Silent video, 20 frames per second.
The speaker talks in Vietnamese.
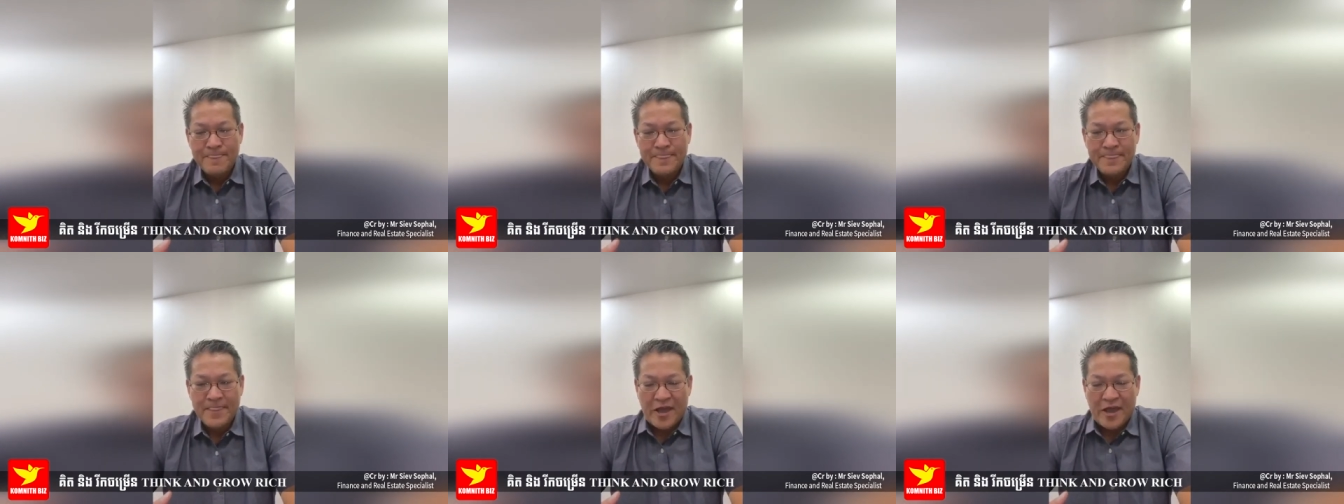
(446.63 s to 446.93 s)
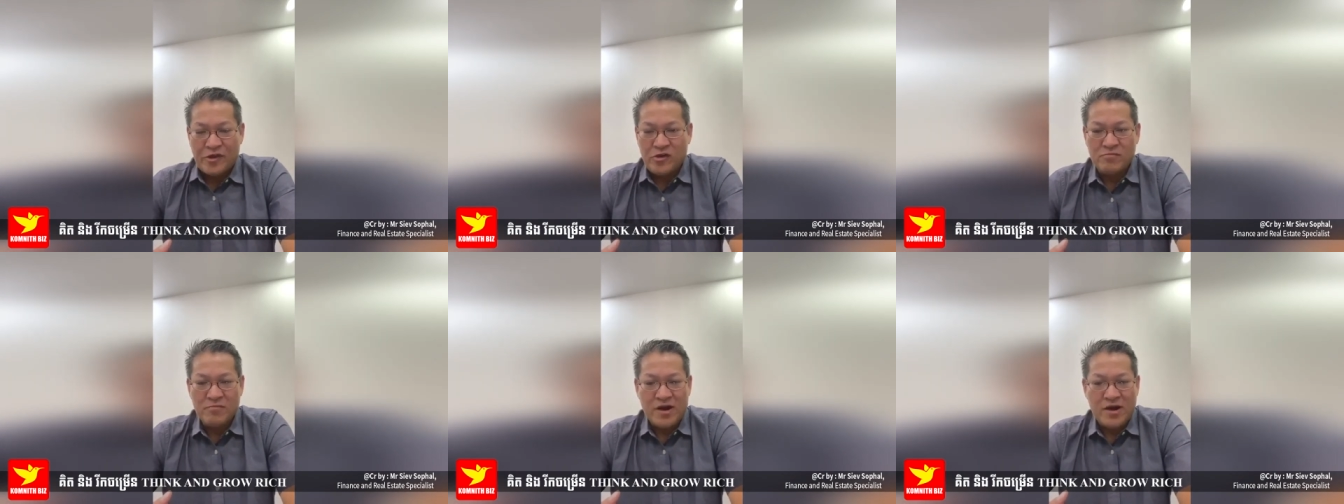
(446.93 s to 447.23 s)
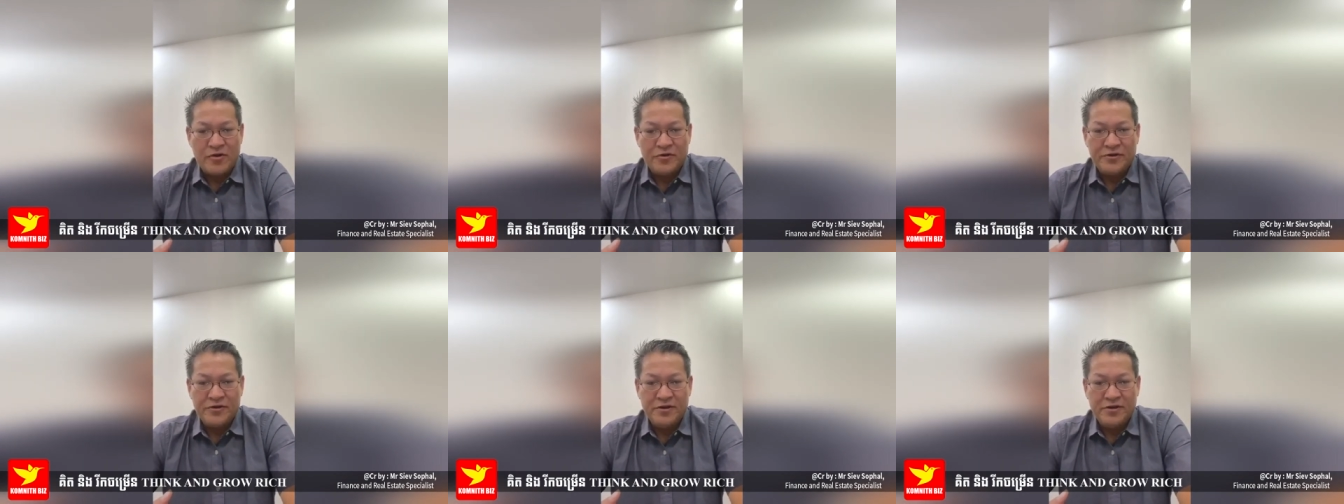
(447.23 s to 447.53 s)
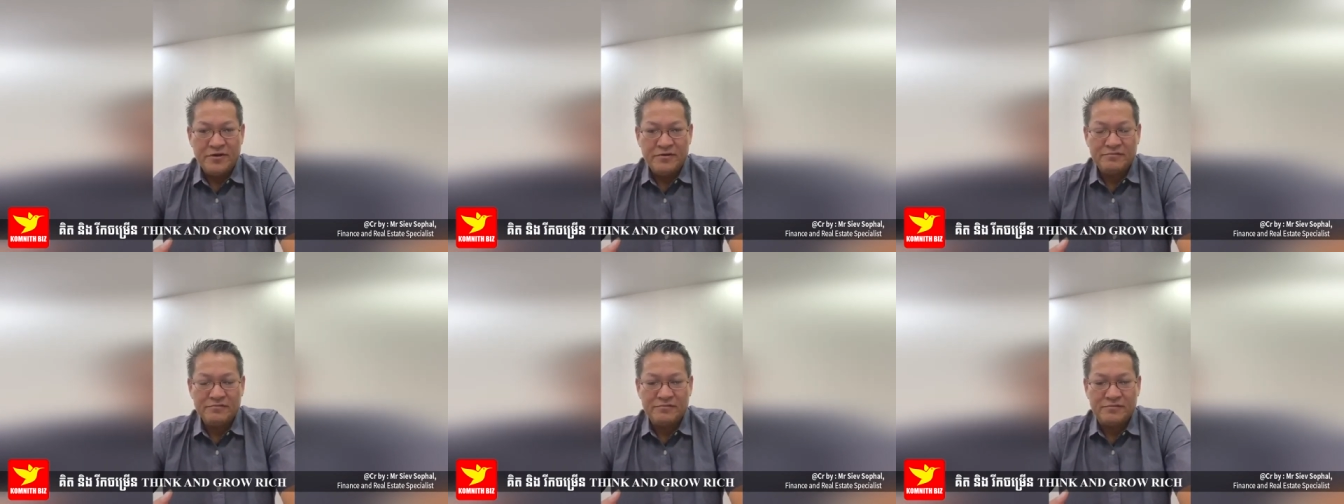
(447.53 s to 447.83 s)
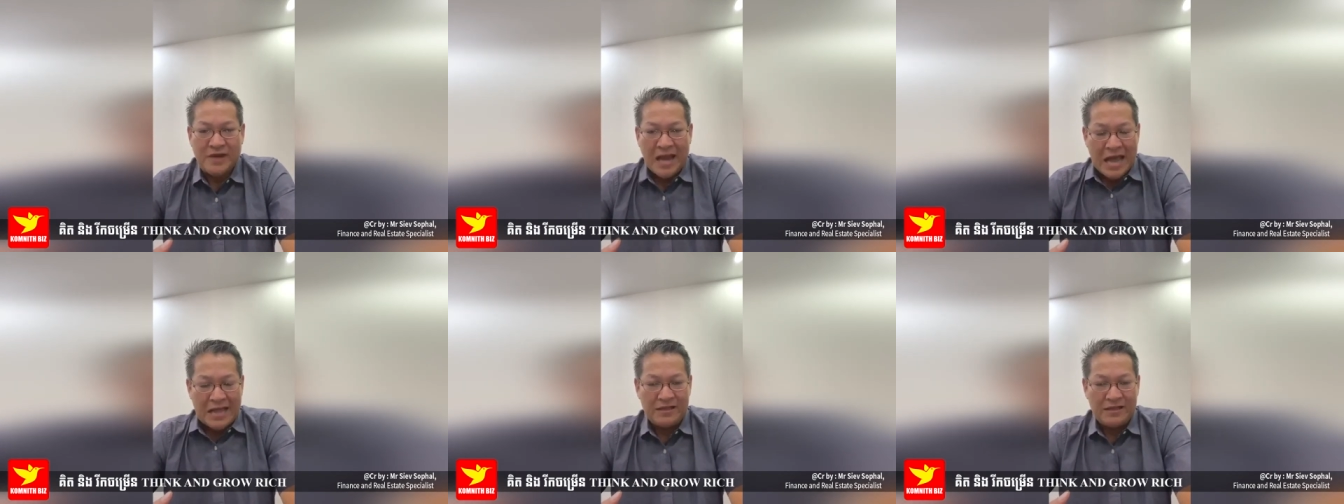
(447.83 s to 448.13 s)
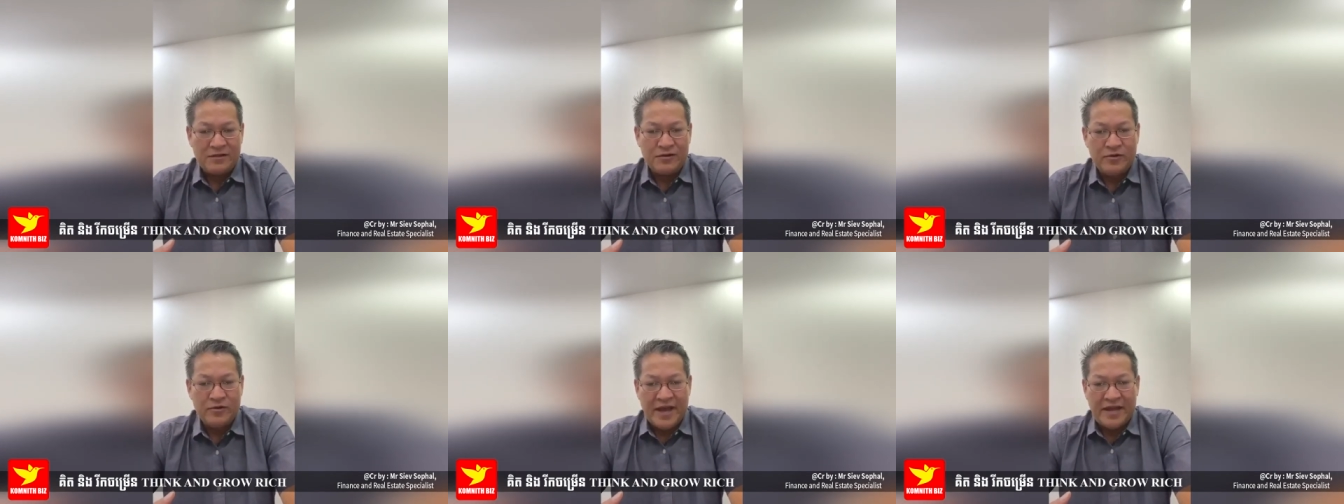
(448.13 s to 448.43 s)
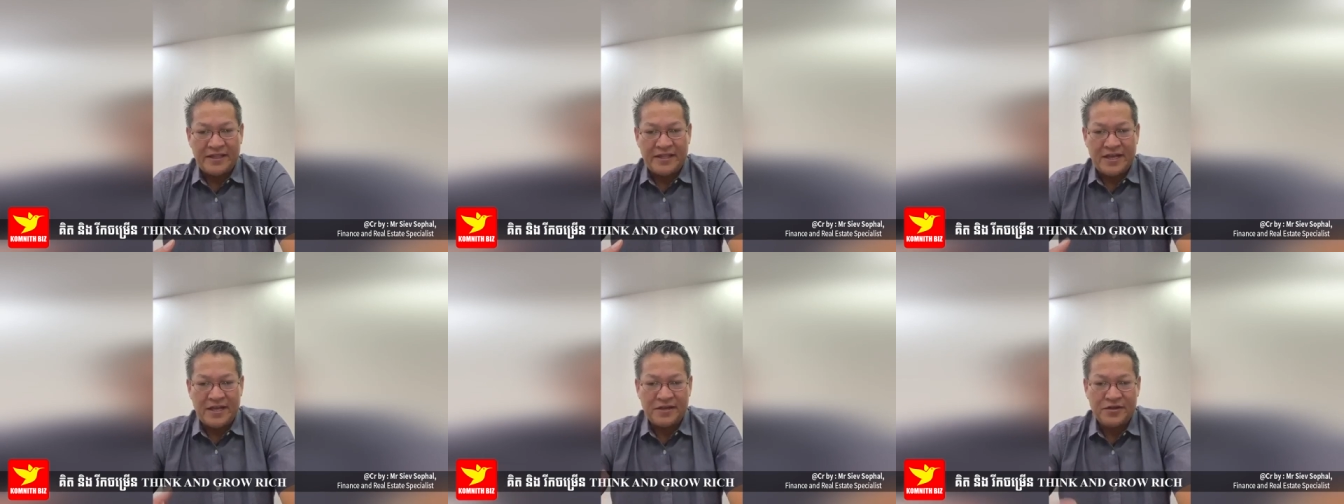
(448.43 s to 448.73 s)
Tại khi em ai đặt khuôn
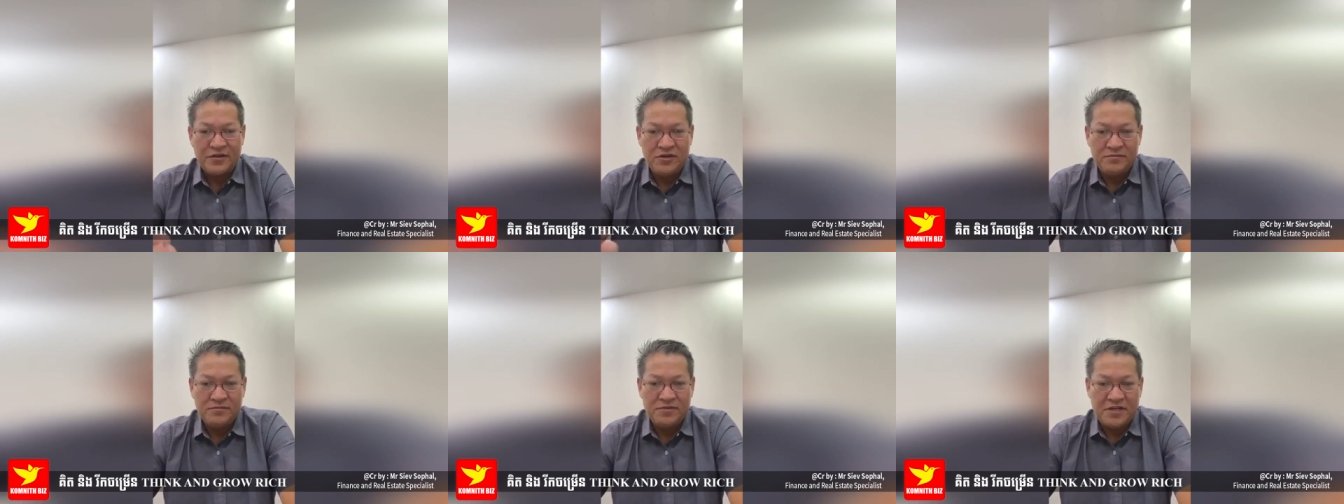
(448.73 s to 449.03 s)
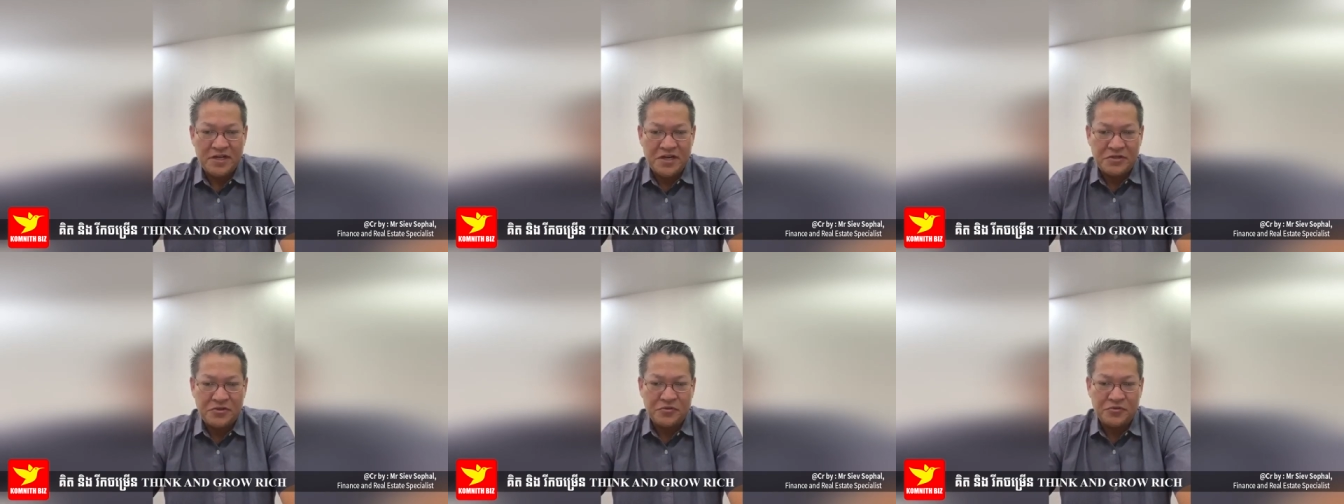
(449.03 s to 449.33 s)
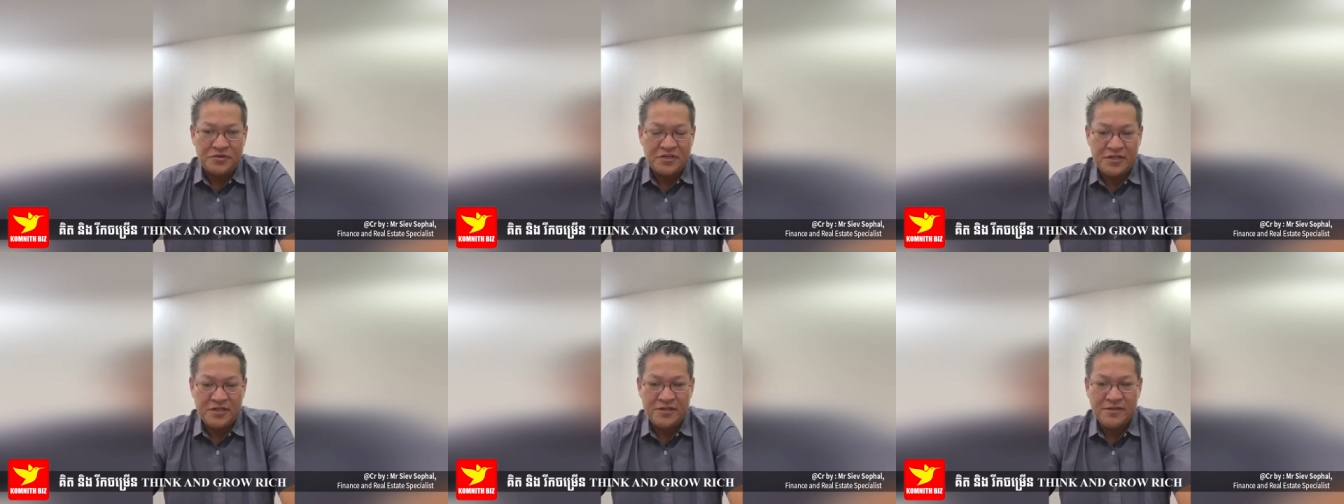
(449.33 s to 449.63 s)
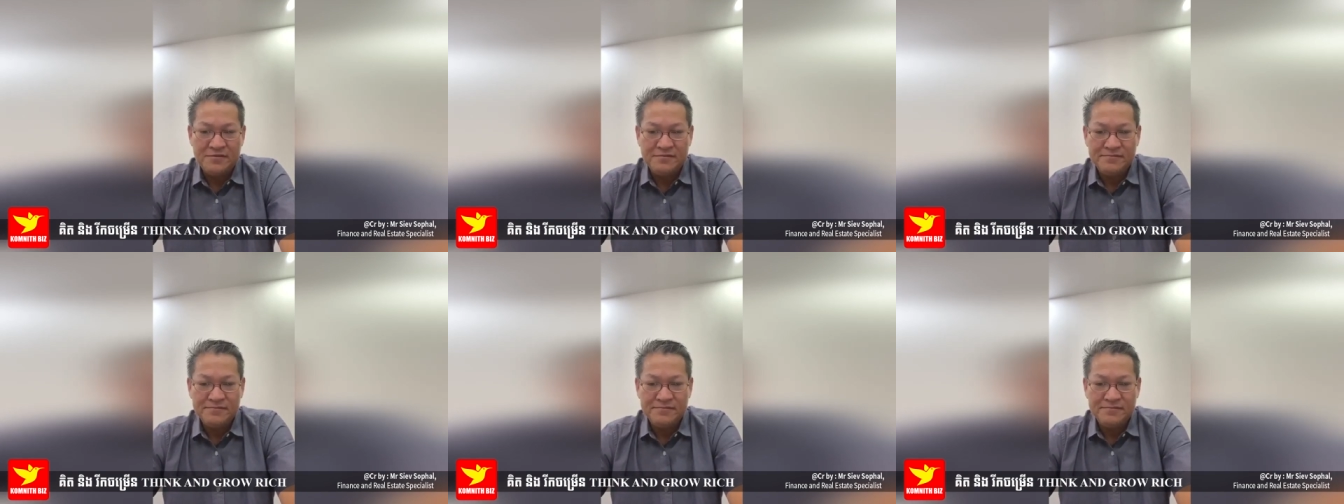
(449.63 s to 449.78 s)
ai thay khi em chỉ nẹ chụp chì